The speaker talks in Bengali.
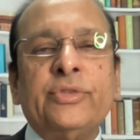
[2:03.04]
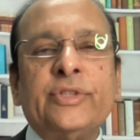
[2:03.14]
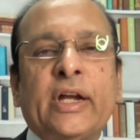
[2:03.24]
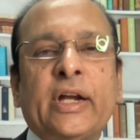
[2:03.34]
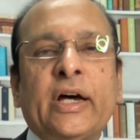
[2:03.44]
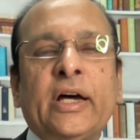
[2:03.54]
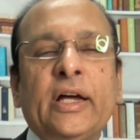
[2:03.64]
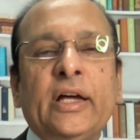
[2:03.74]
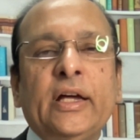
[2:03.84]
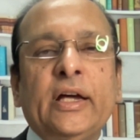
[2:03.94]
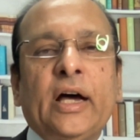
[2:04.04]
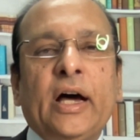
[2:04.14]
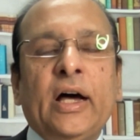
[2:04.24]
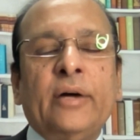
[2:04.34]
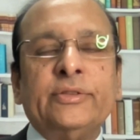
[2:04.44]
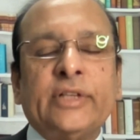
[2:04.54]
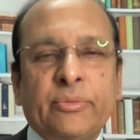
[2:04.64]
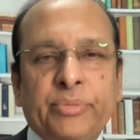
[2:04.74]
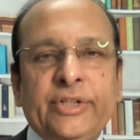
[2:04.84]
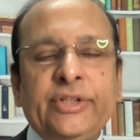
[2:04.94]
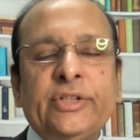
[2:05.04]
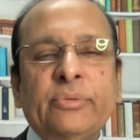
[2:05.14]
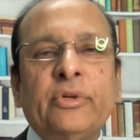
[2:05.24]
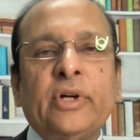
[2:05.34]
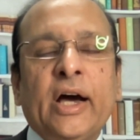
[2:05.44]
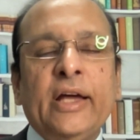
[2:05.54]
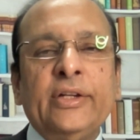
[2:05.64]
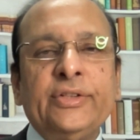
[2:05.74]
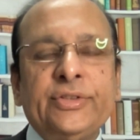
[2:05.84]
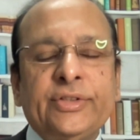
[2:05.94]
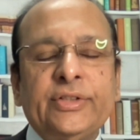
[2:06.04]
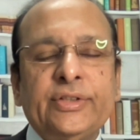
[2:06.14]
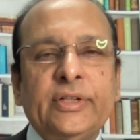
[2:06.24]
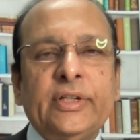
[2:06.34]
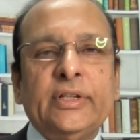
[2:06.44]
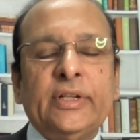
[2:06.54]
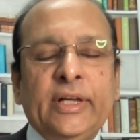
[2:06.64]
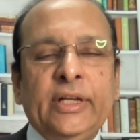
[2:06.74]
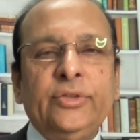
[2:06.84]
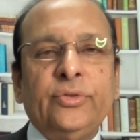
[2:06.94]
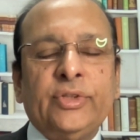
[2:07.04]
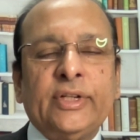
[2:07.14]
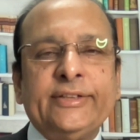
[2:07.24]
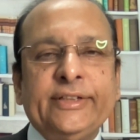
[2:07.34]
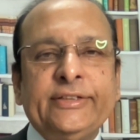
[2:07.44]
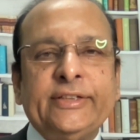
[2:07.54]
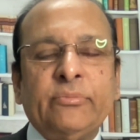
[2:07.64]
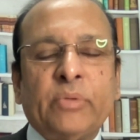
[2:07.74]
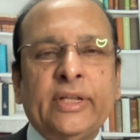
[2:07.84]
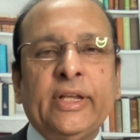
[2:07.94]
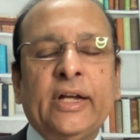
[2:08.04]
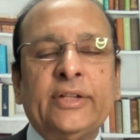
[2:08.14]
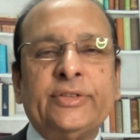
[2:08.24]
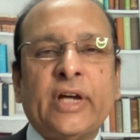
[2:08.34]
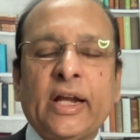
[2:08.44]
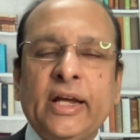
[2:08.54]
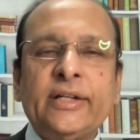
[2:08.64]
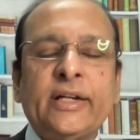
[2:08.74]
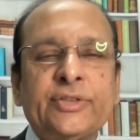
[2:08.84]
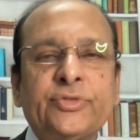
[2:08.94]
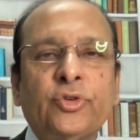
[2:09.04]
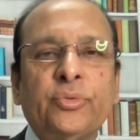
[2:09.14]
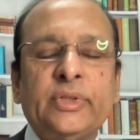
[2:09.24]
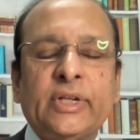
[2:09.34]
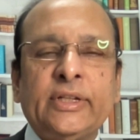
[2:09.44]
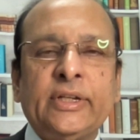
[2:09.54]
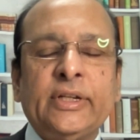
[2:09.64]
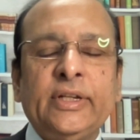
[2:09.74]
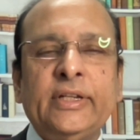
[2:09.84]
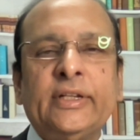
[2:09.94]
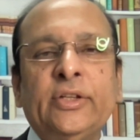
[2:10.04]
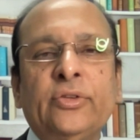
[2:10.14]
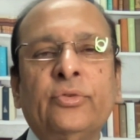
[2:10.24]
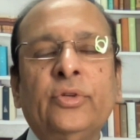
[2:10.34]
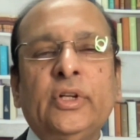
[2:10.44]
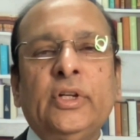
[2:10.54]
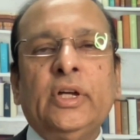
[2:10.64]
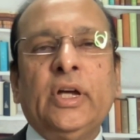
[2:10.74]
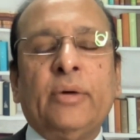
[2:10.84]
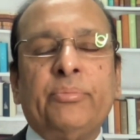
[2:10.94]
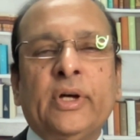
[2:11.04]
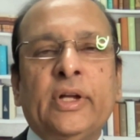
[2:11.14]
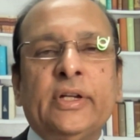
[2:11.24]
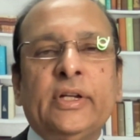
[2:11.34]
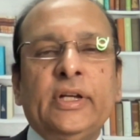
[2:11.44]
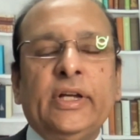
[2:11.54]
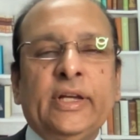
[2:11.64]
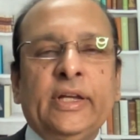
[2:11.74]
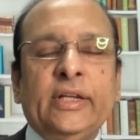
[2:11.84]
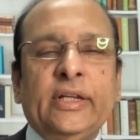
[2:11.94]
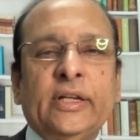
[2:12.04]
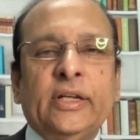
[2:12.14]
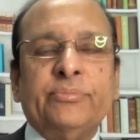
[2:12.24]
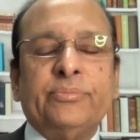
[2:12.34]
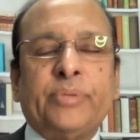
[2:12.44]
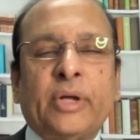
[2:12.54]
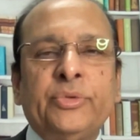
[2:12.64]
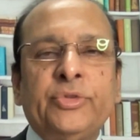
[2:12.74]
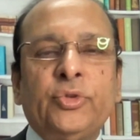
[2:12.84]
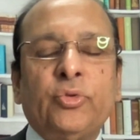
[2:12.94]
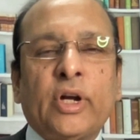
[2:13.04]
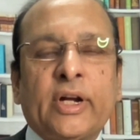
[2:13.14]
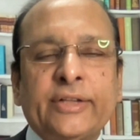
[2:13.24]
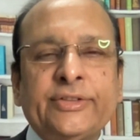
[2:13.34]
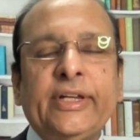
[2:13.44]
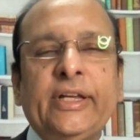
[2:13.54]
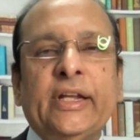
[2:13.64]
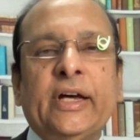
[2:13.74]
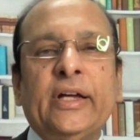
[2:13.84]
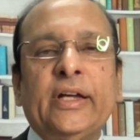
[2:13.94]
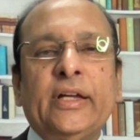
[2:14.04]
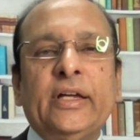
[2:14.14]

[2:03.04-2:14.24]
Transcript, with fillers: এবং যারা যারা ব্রিটিশ এবং আইরিশ এই দুইটা সিটিজেন বাদে আর যারাই কাজ করবে তাদের কিন্তু আপনার পারমিশন টু ওয়ার্ক আছে কিনা